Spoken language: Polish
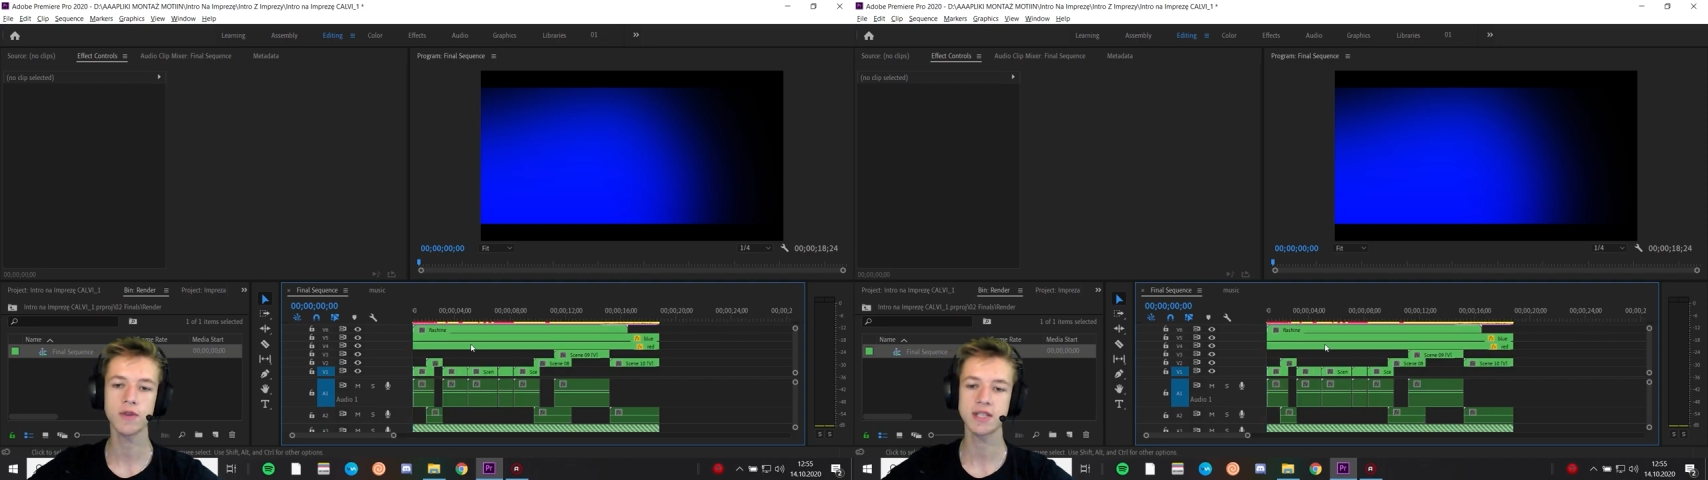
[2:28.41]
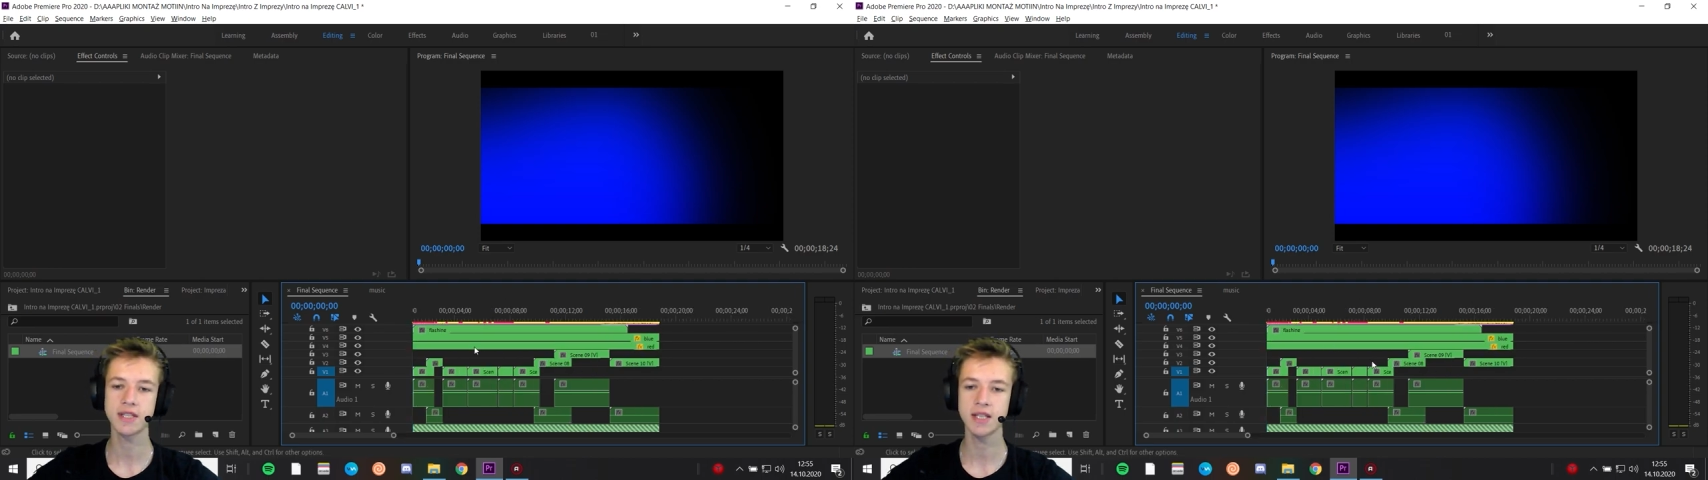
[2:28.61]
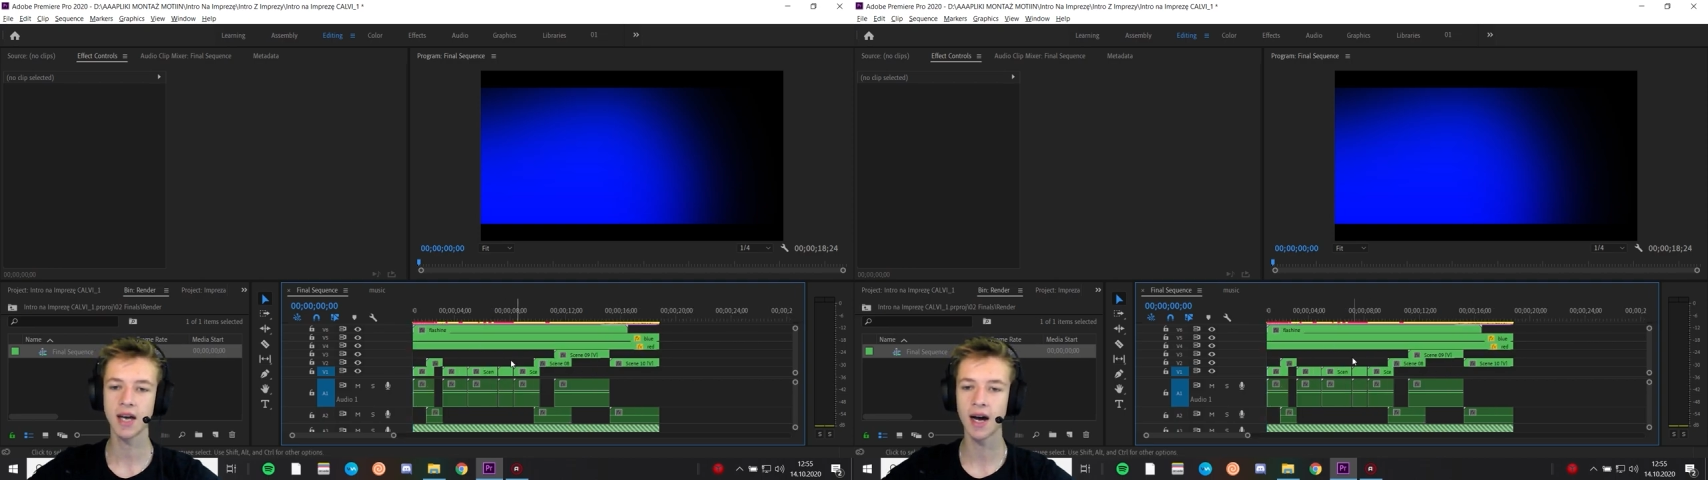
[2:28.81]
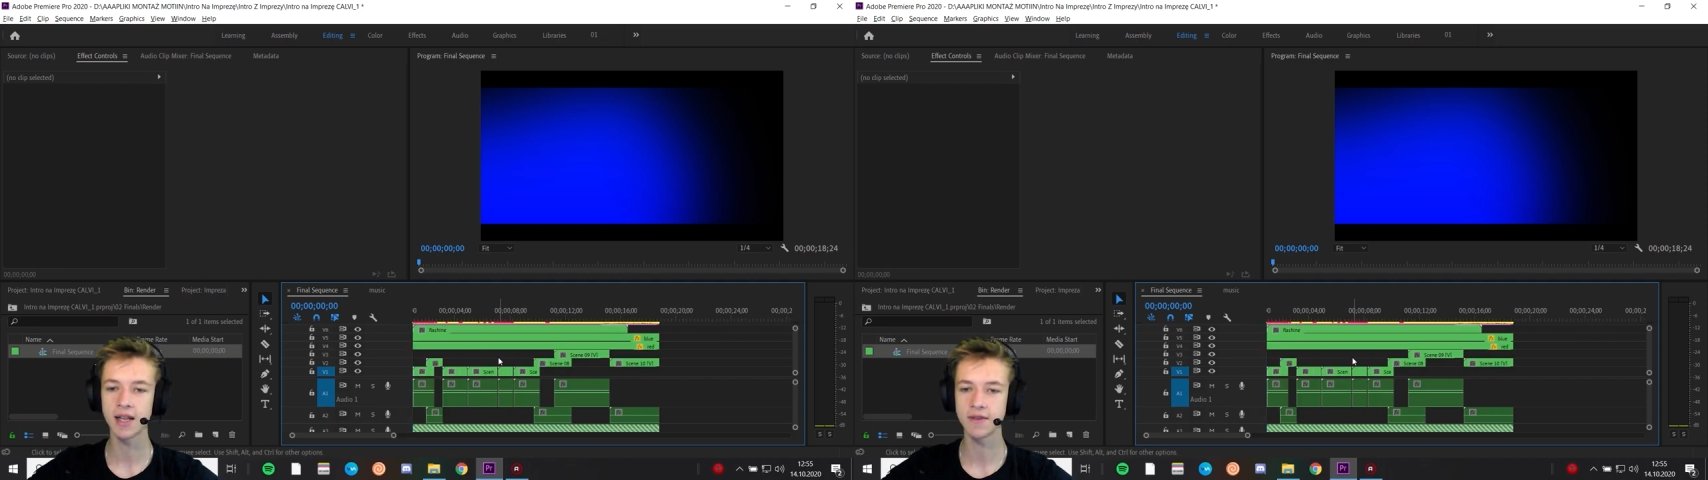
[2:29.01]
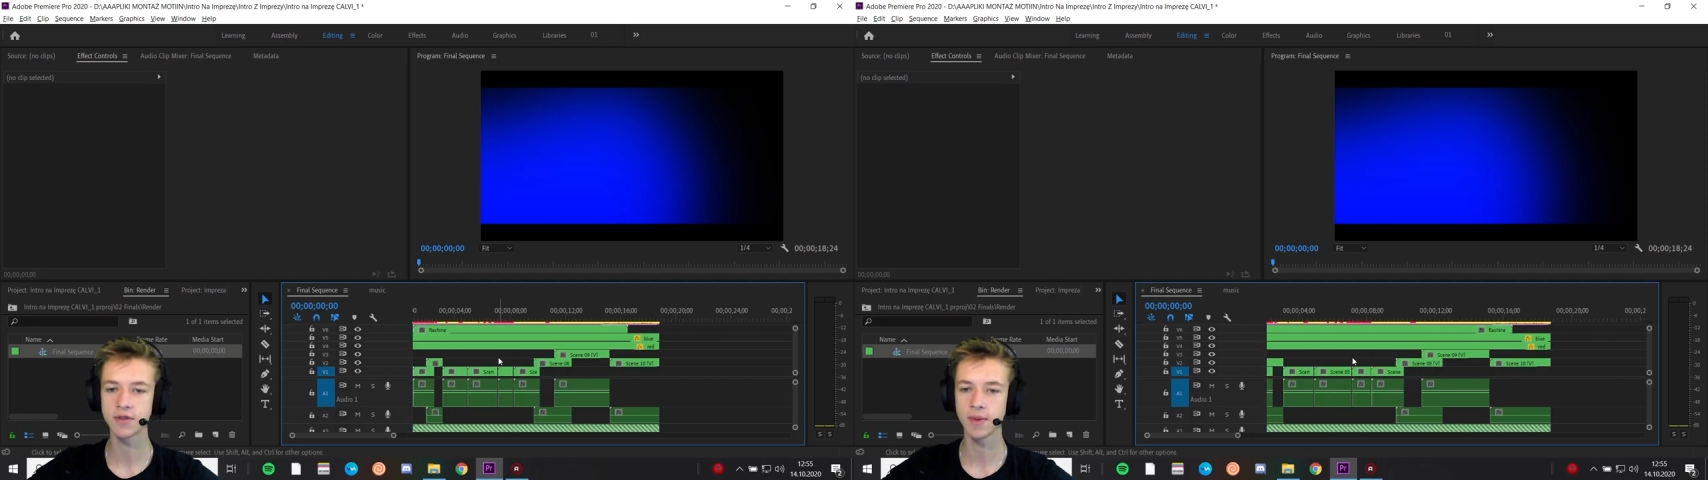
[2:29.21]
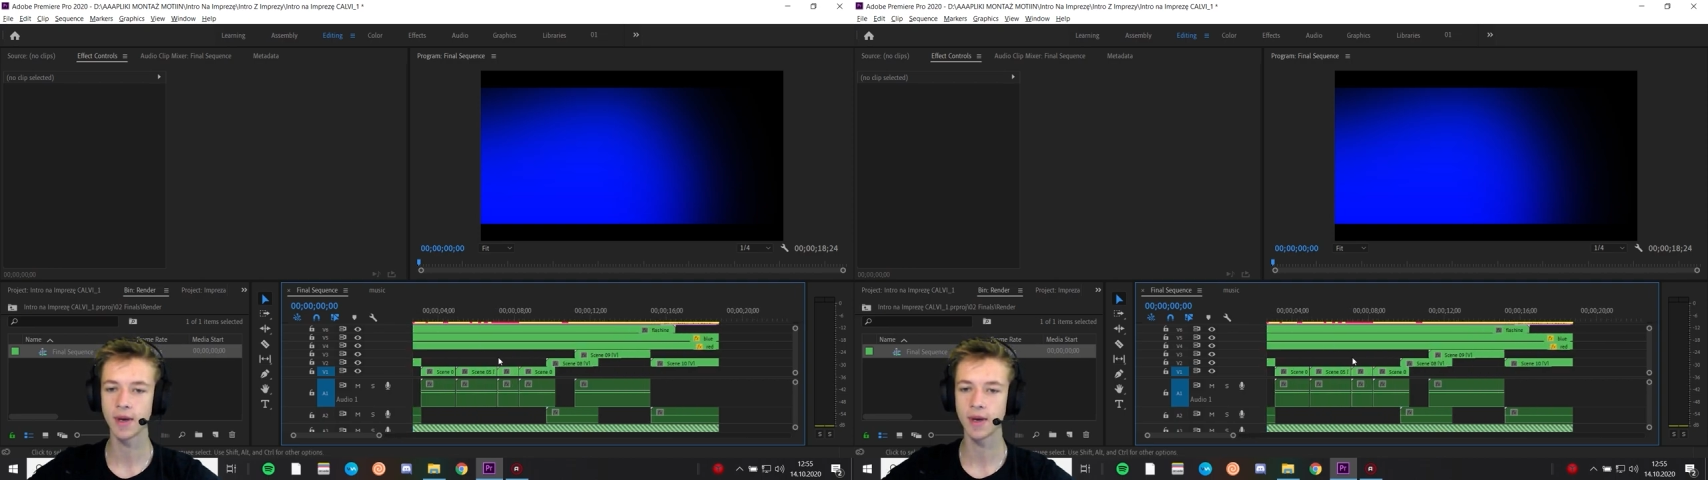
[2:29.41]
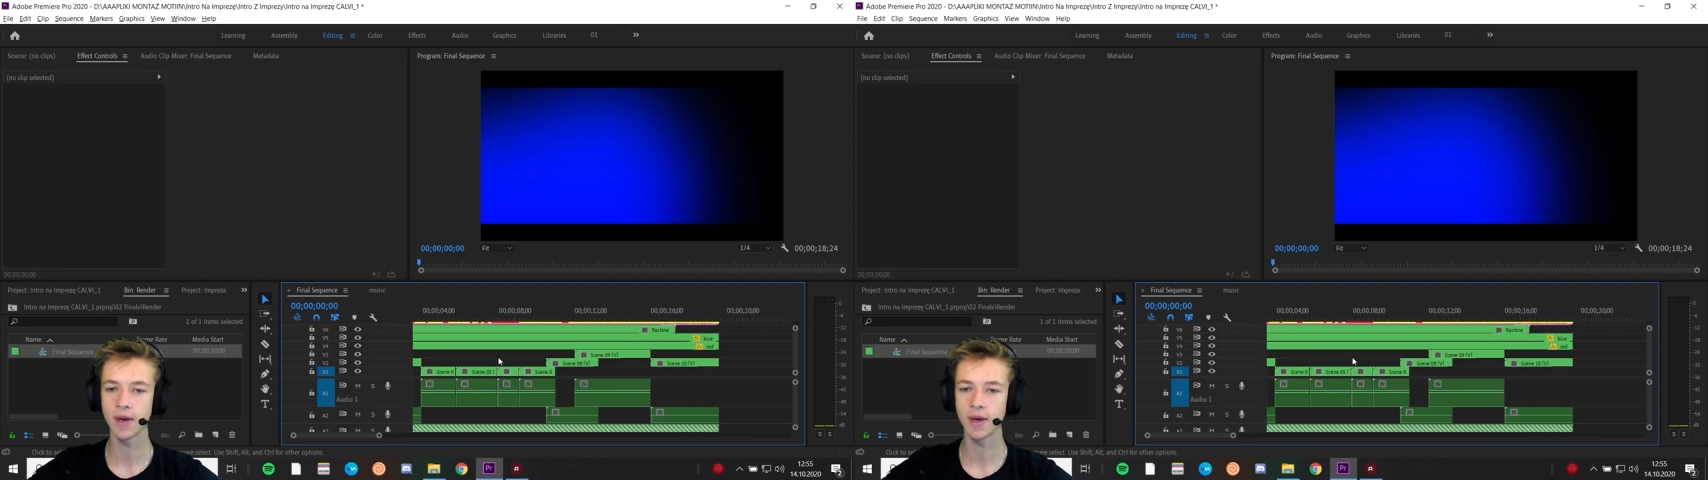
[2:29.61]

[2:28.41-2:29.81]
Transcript: więc jest idealnie w sumie.